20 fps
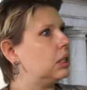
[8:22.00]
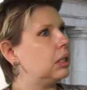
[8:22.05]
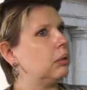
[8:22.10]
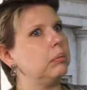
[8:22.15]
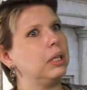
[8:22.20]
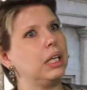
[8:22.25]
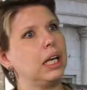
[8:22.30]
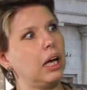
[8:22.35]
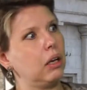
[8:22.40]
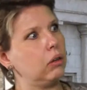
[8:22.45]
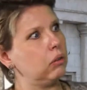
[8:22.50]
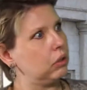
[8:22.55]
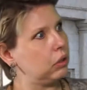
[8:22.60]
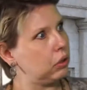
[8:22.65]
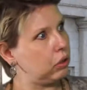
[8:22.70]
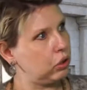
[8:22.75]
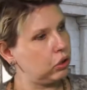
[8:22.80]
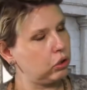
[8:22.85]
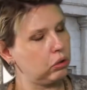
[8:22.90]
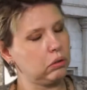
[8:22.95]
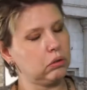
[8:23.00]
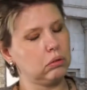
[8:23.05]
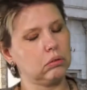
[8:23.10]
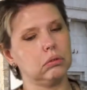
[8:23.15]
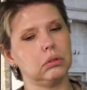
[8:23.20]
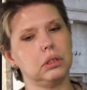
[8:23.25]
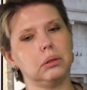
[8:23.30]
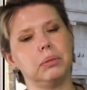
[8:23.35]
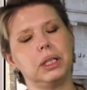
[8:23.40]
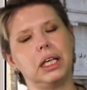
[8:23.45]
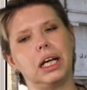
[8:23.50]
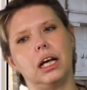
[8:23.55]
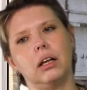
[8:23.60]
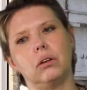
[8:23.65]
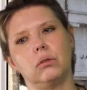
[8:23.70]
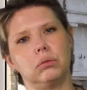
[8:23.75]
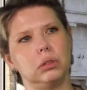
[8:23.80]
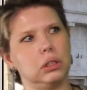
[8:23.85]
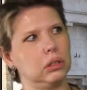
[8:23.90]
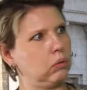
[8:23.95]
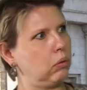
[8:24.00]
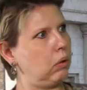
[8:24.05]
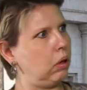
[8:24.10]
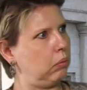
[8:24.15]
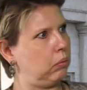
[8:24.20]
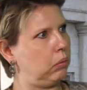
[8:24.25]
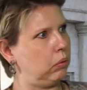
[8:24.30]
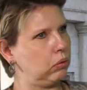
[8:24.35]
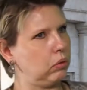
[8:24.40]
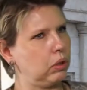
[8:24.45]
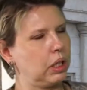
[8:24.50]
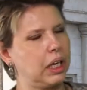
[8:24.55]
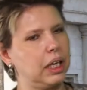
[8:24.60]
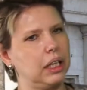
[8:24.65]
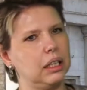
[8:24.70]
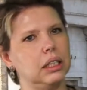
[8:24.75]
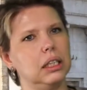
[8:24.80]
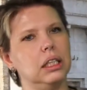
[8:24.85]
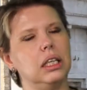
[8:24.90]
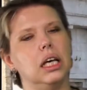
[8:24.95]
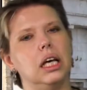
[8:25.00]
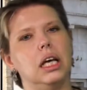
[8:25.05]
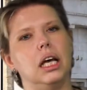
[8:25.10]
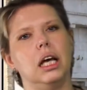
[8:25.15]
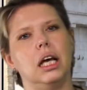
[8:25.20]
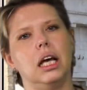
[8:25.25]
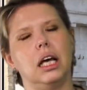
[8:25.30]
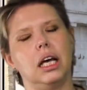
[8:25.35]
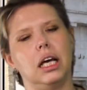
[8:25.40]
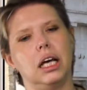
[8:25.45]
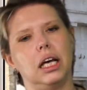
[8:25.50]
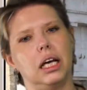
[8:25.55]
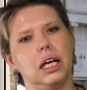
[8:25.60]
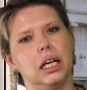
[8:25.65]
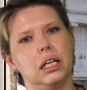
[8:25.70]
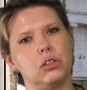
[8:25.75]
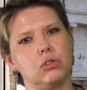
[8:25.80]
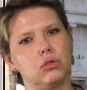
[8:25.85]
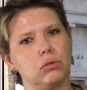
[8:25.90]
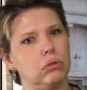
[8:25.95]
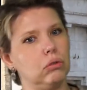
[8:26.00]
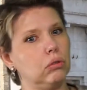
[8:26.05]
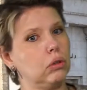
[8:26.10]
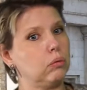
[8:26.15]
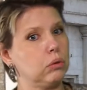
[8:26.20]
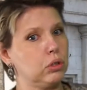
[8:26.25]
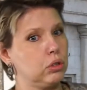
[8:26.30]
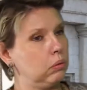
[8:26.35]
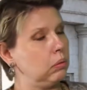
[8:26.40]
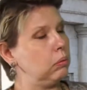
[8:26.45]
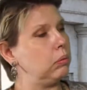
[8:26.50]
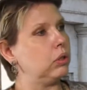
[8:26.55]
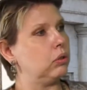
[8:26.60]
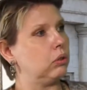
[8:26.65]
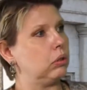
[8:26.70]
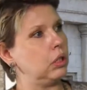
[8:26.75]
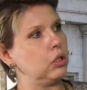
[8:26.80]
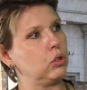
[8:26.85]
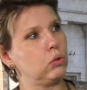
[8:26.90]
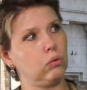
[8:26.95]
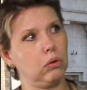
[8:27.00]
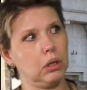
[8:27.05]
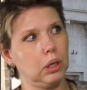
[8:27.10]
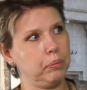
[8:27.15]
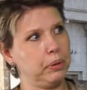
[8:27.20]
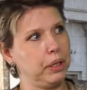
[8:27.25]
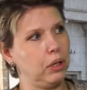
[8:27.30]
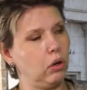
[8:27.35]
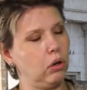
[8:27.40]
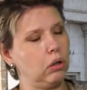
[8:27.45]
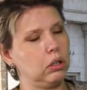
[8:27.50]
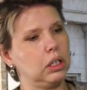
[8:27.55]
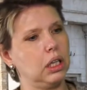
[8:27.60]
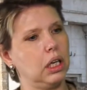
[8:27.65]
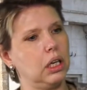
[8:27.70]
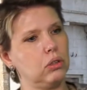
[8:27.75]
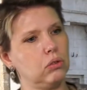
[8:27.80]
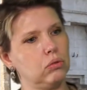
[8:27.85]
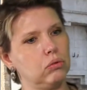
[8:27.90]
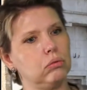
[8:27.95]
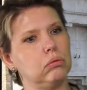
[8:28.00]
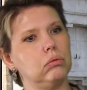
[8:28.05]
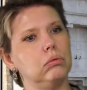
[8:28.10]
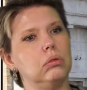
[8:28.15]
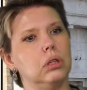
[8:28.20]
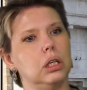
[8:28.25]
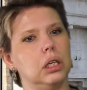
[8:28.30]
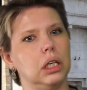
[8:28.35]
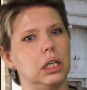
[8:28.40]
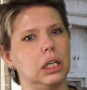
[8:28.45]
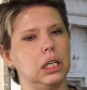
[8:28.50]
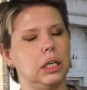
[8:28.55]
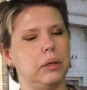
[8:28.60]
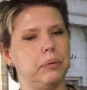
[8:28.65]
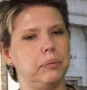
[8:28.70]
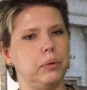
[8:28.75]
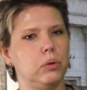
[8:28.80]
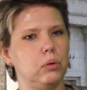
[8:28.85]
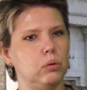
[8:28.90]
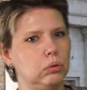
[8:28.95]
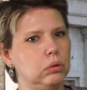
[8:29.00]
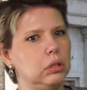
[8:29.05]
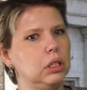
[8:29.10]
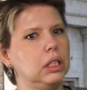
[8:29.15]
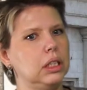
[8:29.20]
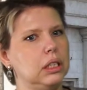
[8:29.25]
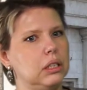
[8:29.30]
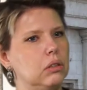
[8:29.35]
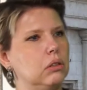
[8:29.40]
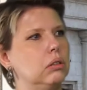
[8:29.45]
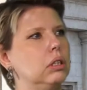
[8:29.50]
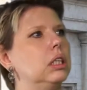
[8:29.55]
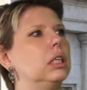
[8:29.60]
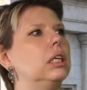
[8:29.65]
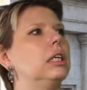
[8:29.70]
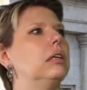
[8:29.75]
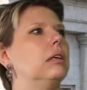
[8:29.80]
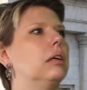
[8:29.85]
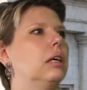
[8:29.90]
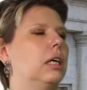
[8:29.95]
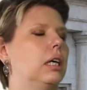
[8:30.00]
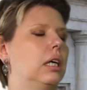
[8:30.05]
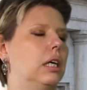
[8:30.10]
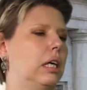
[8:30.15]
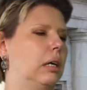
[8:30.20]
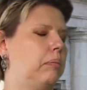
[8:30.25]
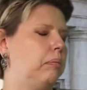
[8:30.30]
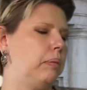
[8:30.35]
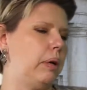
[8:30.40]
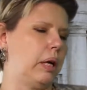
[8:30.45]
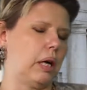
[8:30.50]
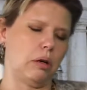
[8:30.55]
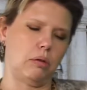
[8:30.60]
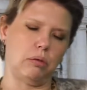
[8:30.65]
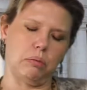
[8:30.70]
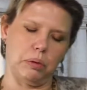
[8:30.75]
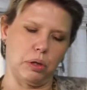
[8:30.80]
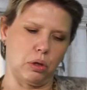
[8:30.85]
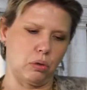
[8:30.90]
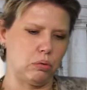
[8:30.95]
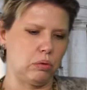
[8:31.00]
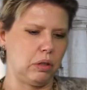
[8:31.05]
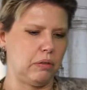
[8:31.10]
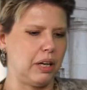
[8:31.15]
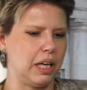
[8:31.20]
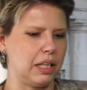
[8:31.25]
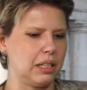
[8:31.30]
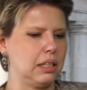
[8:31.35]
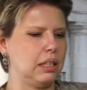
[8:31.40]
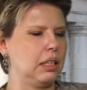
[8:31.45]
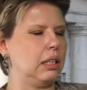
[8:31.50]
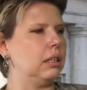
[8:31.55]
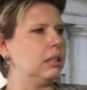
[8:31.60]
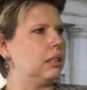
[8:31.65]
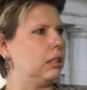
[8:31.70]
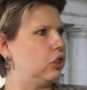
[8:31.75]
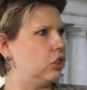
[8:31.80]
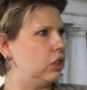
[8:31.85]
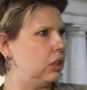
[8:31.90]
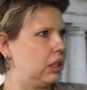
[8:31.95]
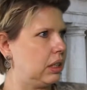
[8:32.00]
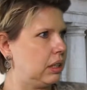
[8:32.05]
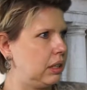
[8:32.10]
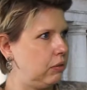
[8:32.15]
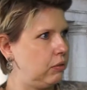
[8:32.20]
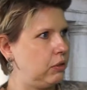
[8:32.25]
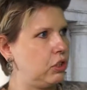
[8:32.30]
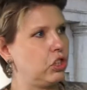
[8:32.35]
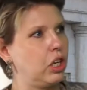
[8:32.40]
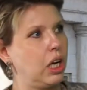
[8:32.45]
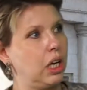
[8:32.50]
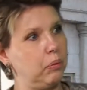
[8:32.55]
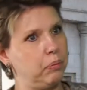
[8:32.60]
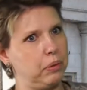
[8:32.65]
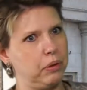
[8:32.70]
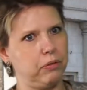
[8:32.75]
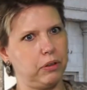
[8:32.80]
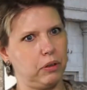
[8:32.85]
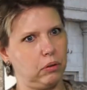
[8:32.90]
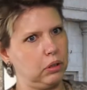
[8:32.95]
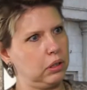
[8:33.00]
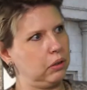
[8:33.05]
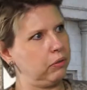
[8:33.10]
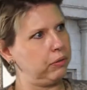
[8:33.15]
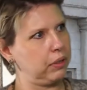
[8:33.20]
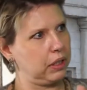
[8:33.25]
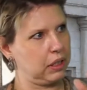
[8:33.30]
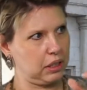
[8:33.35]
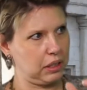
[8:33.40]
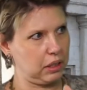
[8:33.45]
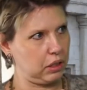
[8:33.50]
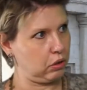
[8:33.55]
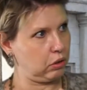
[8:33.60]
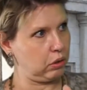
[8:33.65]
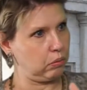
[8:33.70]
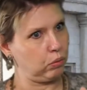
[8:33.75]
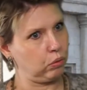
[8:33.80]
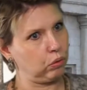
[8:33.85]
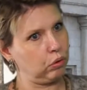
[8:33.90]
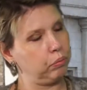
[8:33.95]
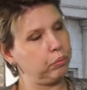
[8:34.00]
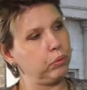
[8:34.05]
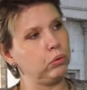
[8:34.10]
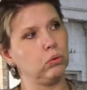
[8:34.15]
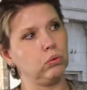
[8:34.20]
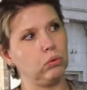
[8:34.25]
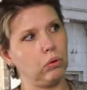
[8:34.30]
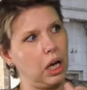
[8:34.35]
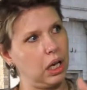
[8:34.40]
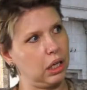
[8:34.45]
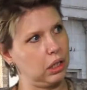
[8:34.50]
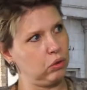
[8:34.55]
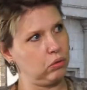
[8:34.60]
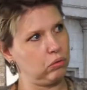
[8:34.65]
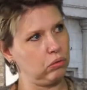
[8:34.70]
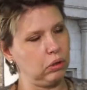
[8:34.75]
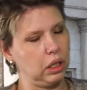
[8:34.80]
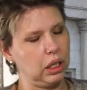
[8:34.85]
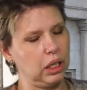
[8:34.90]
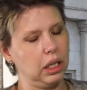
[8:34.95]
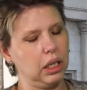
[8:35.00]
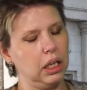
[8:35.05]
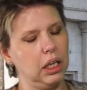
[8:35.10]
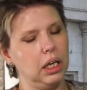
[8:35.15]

a Milano, International School di Milano, quindi scuole molto grandi, eh, sono in questo momento delle scuole pilota sull'utilizzo ehm, l'utilizzo di eh, alcuni versi intelligenza artificiale per fare una differenziazione molto puntuale sulle,